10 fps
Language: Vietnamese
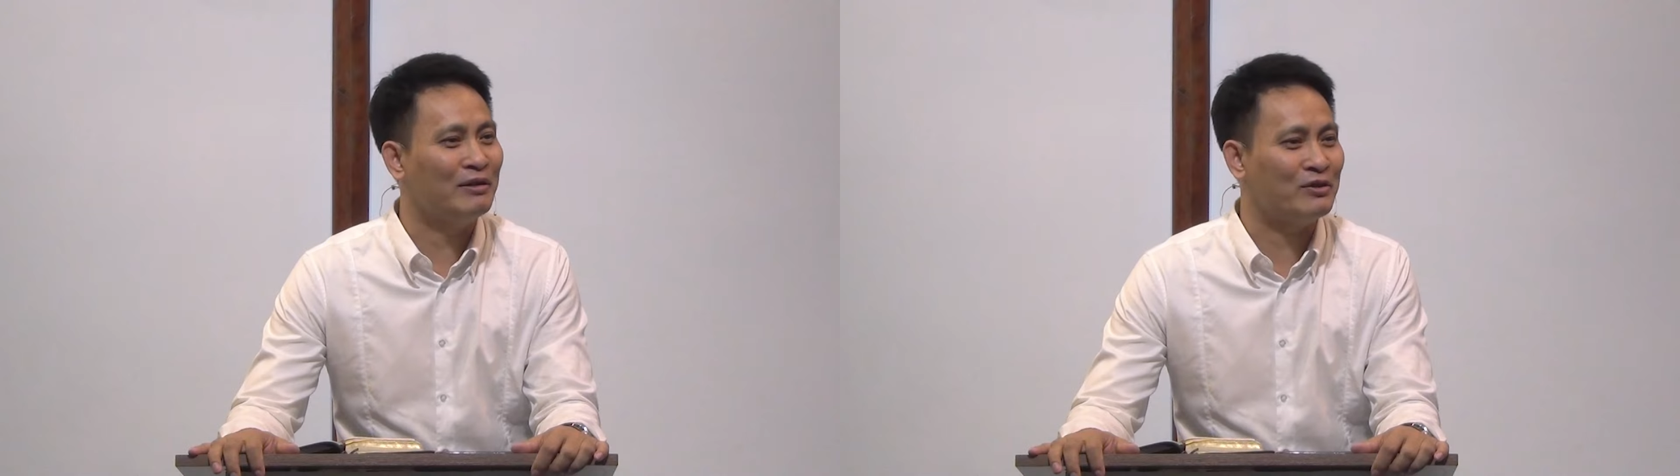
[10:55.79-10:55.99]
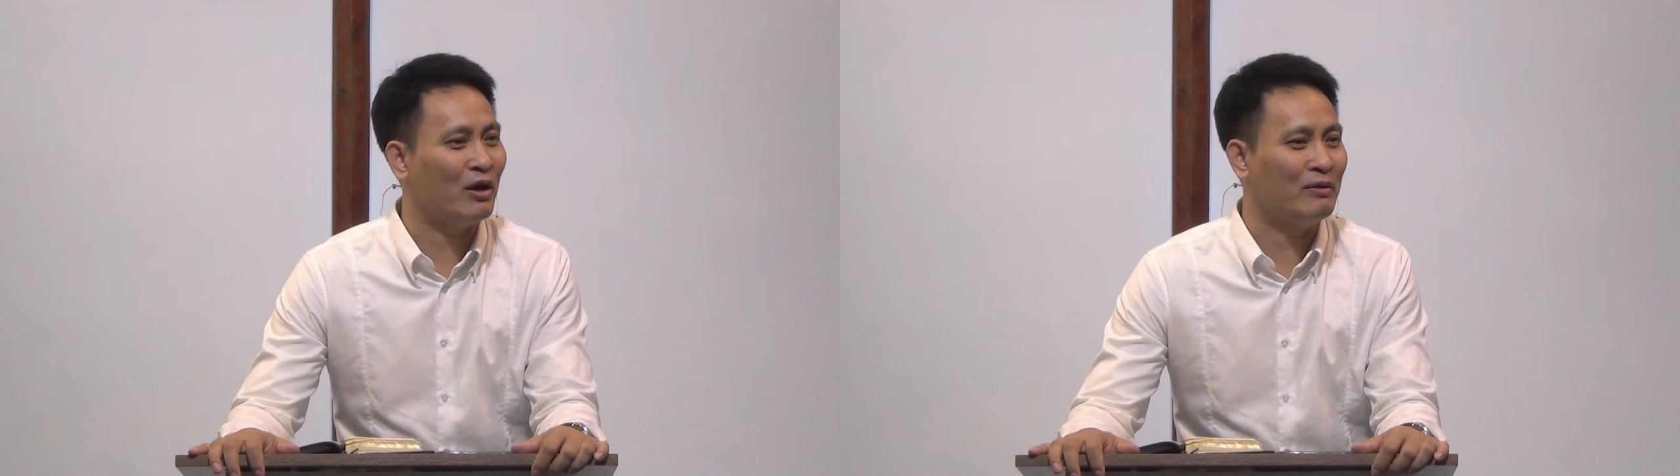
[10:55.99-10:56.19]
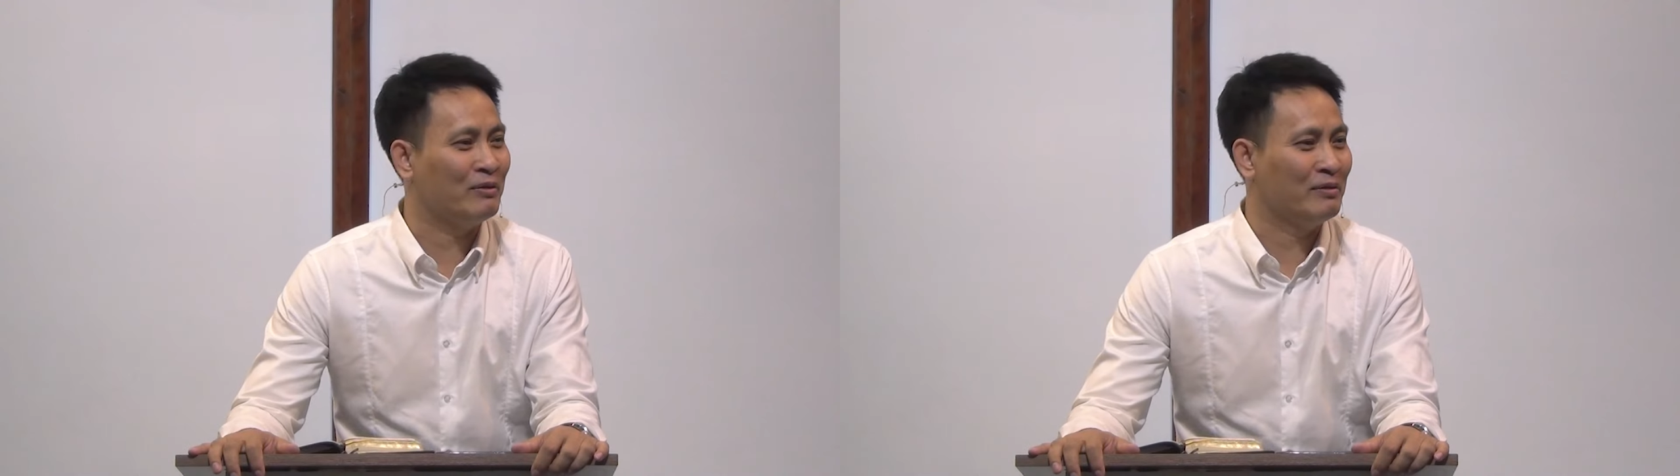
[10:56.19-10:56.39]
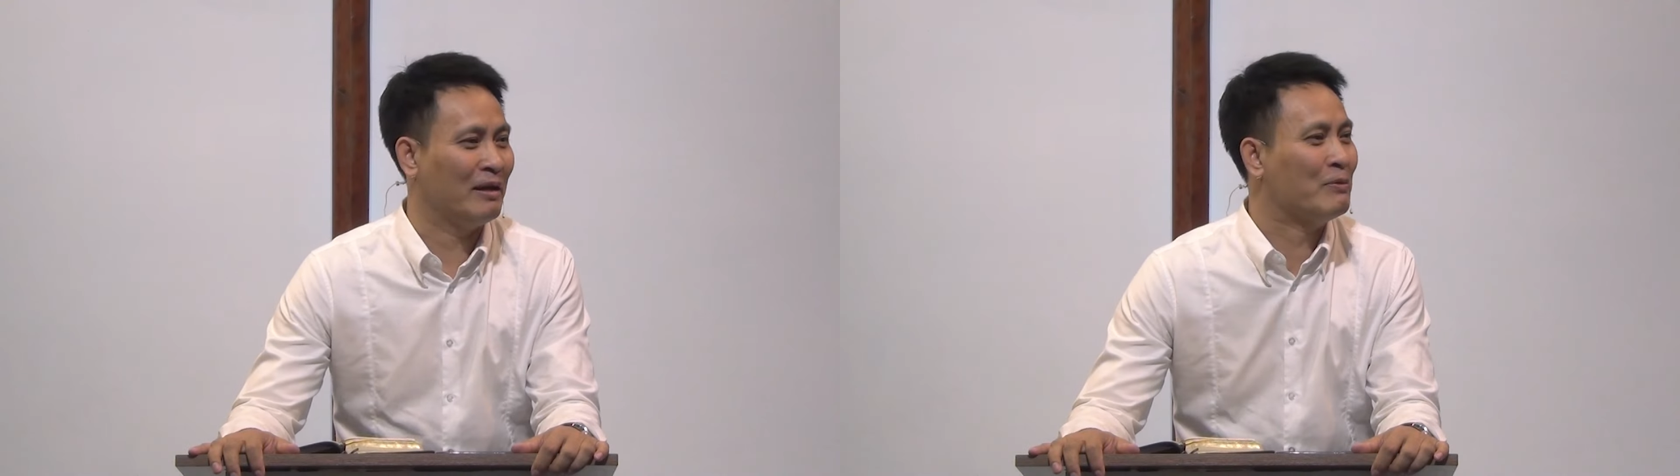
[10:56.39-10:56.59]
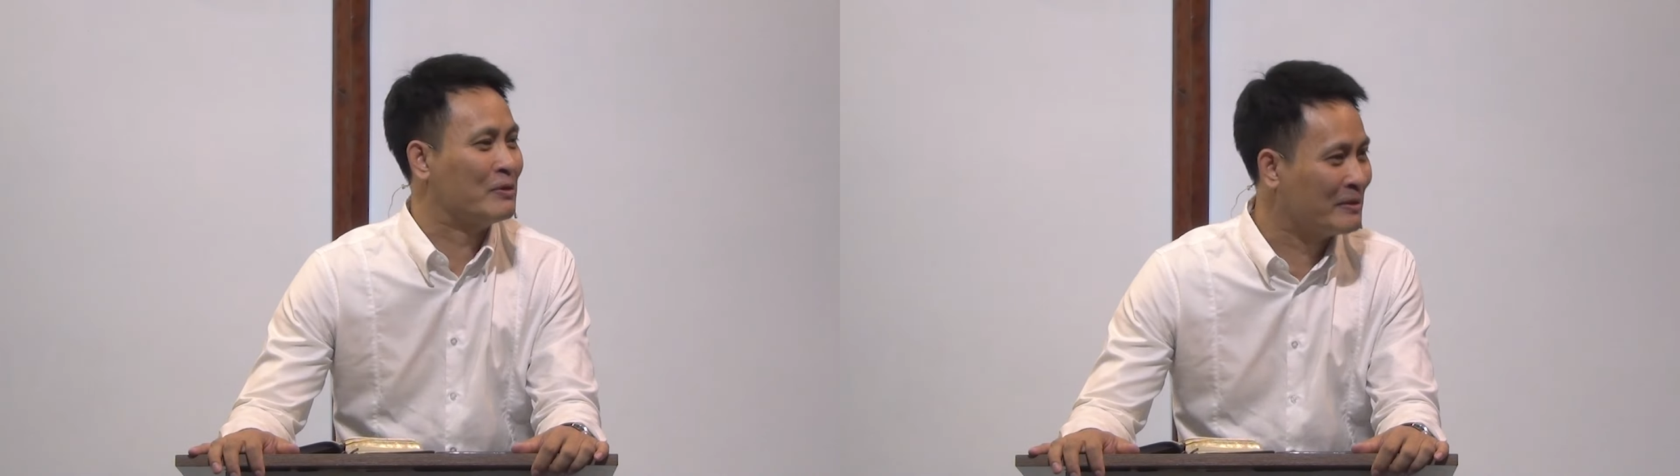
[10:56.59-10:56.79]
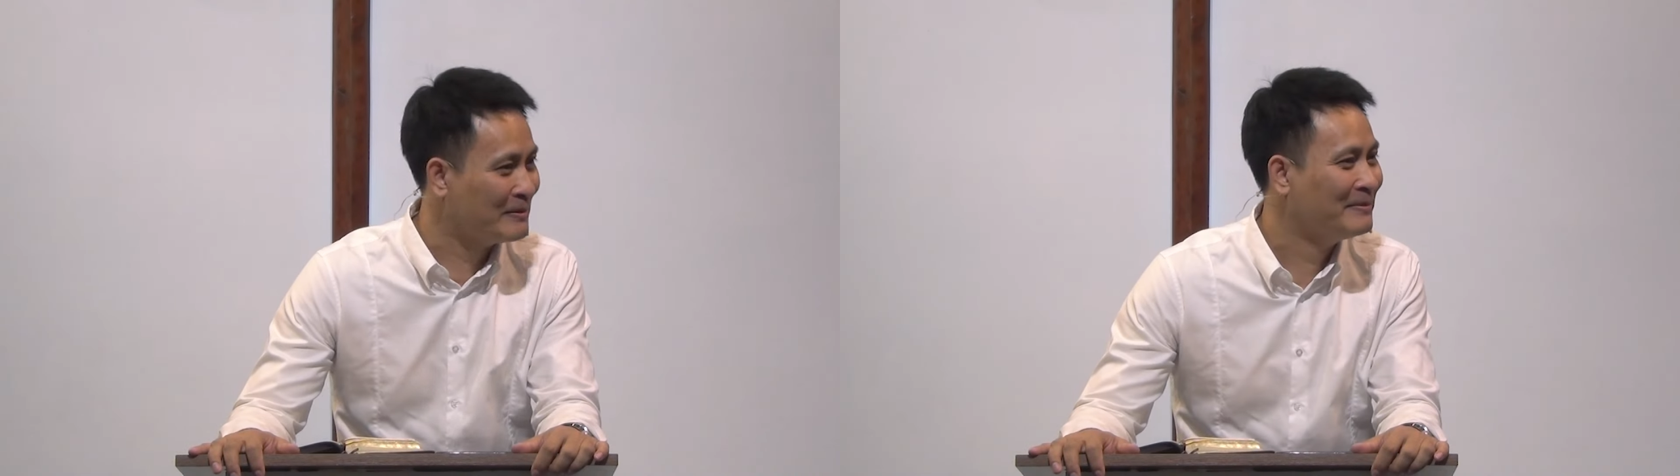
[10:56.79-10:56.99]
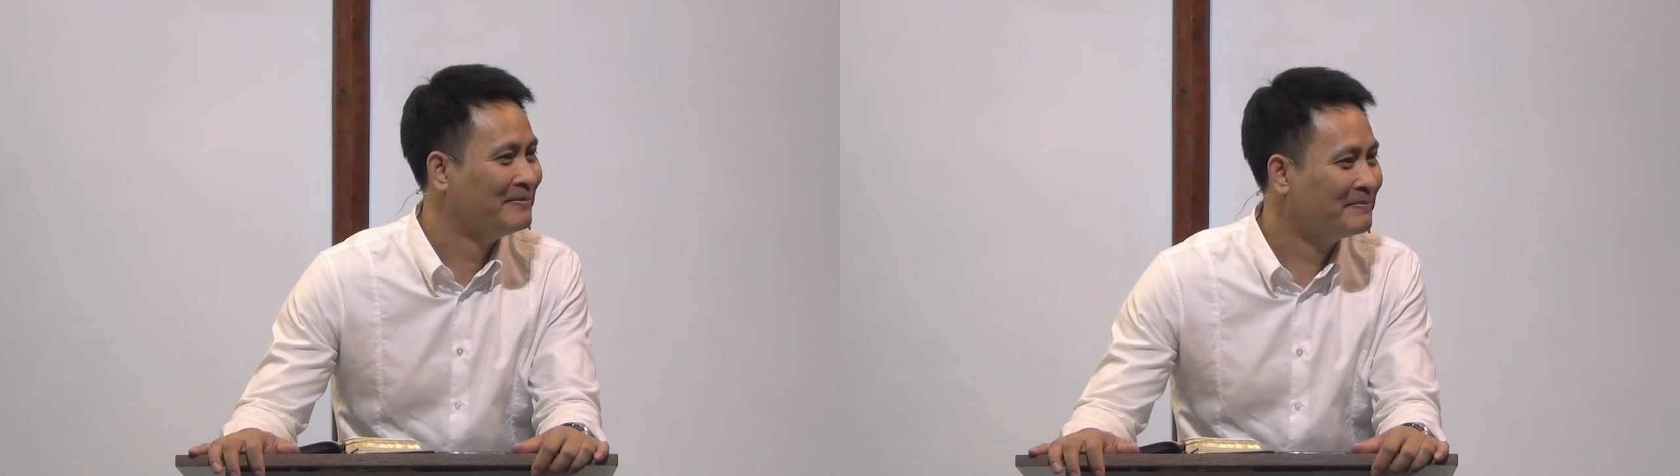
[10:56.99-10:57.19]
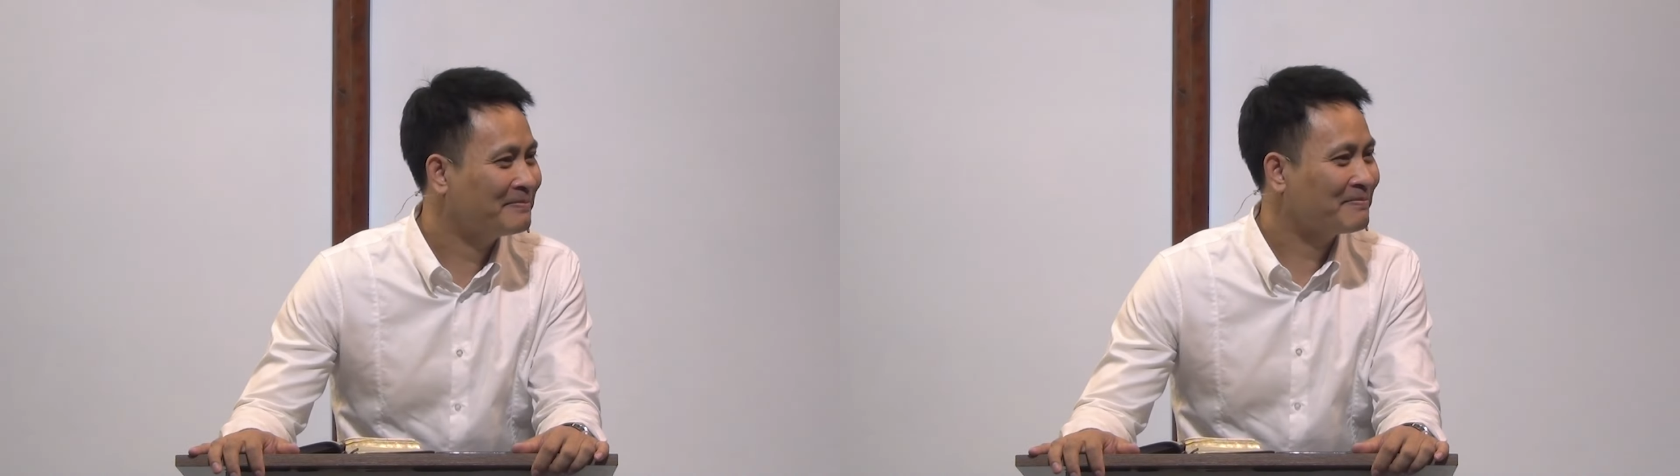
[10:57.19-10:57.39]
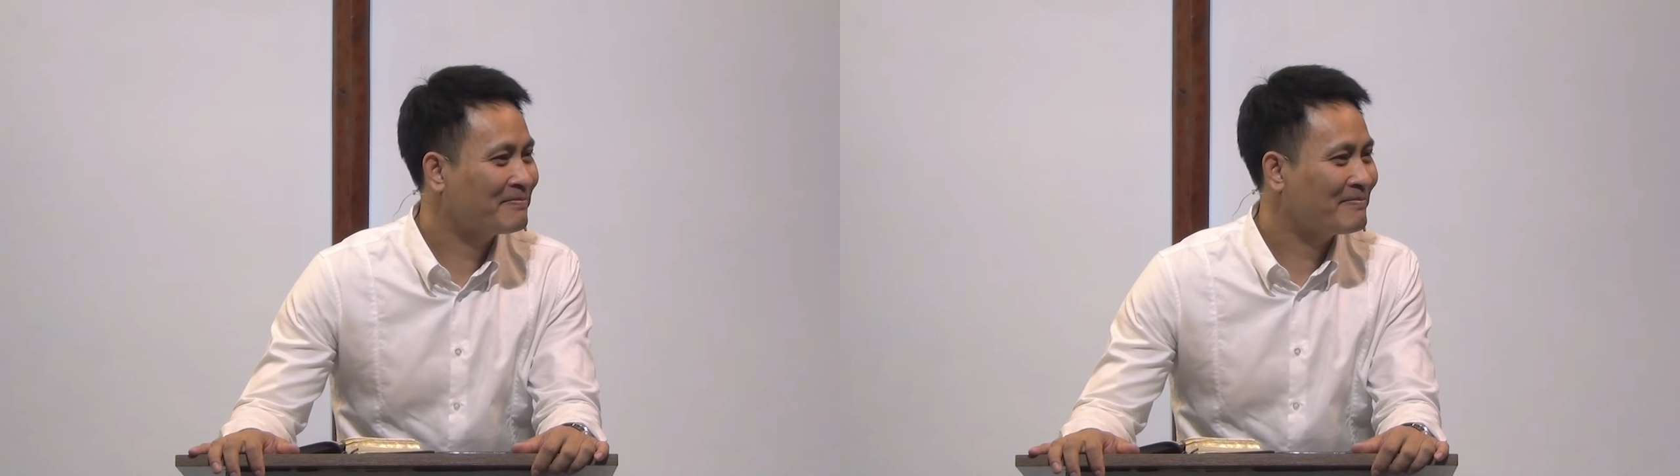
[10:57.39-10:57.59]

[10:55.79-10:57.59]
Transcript: tôi không bao giờ lựa chọn làm mục sư.